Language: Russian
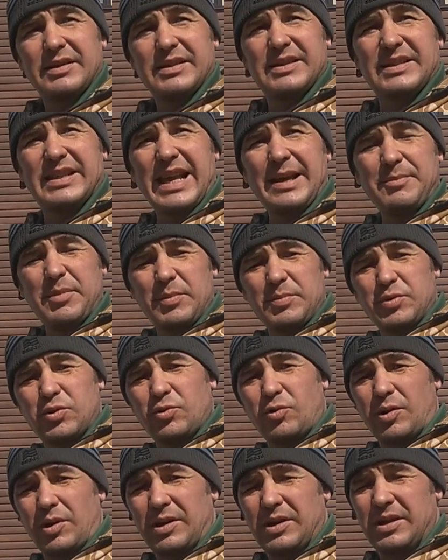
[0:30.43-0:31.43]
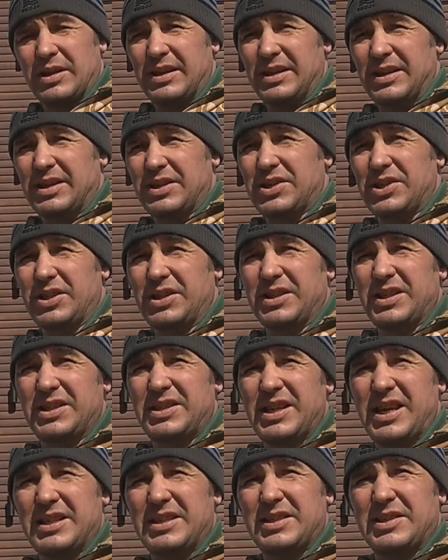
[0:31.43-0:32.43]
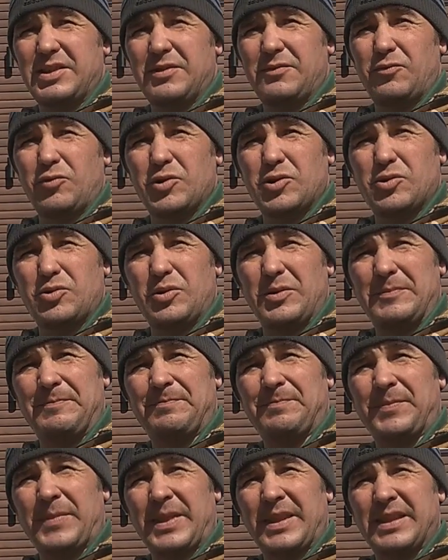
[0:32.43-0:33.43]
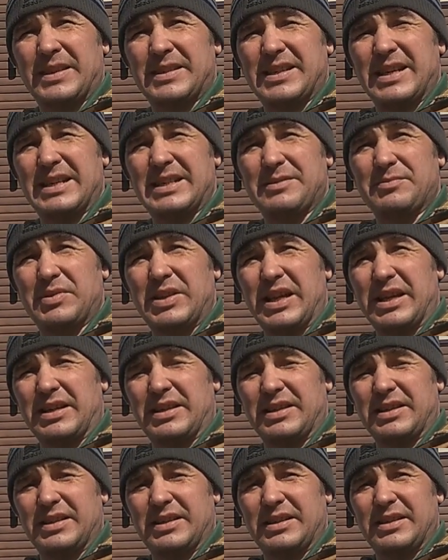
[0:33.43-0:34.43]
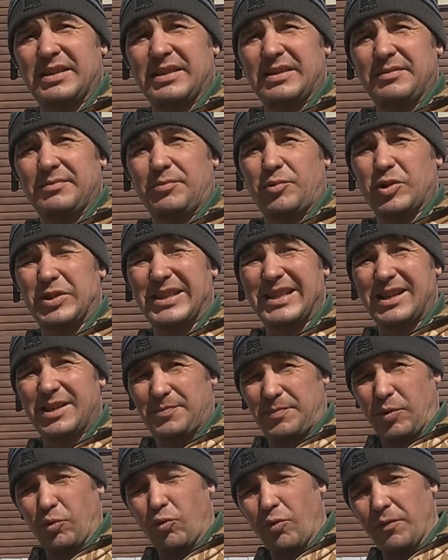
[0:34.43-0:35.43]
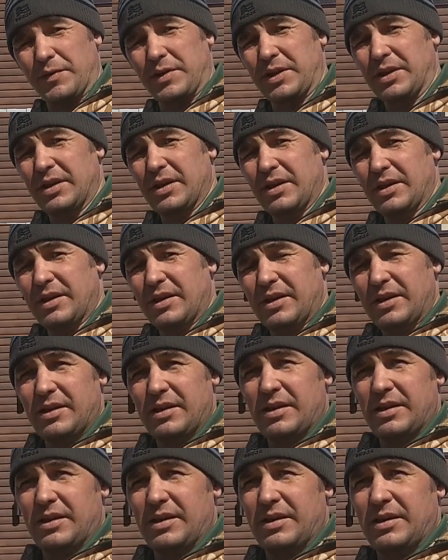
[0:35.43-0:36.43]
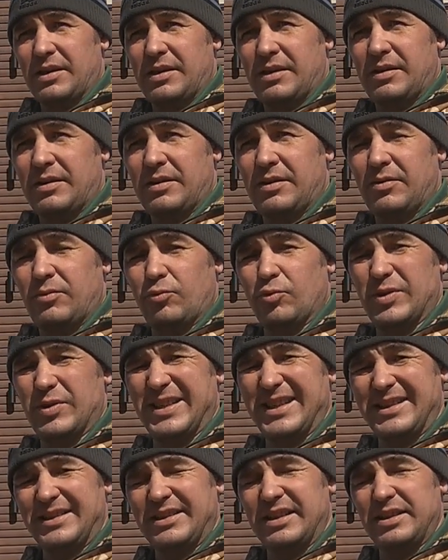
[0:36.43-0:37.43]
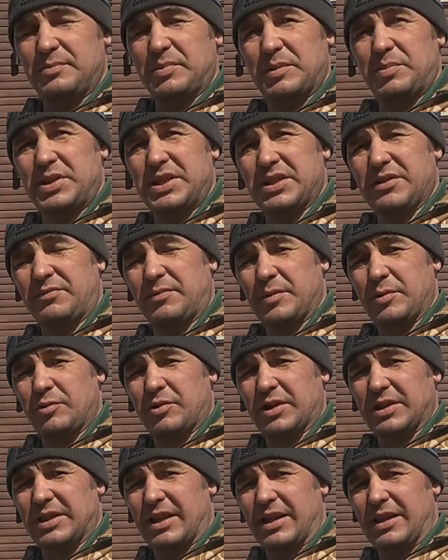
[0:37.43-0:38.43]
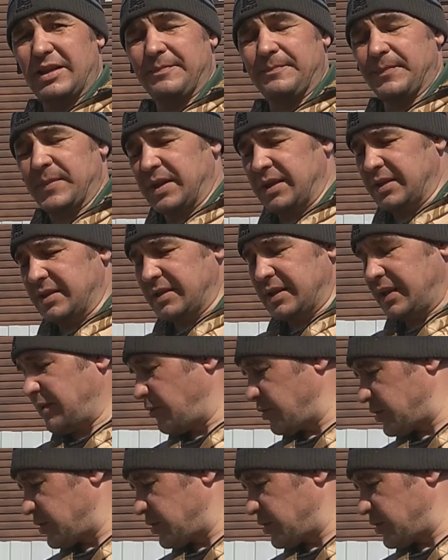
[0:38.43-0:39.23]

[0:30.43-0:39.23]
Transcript: сам обзор решил начать с того, что, скажем так, э, после распаковки э, у зрителей, подписчиков моего канала э, стало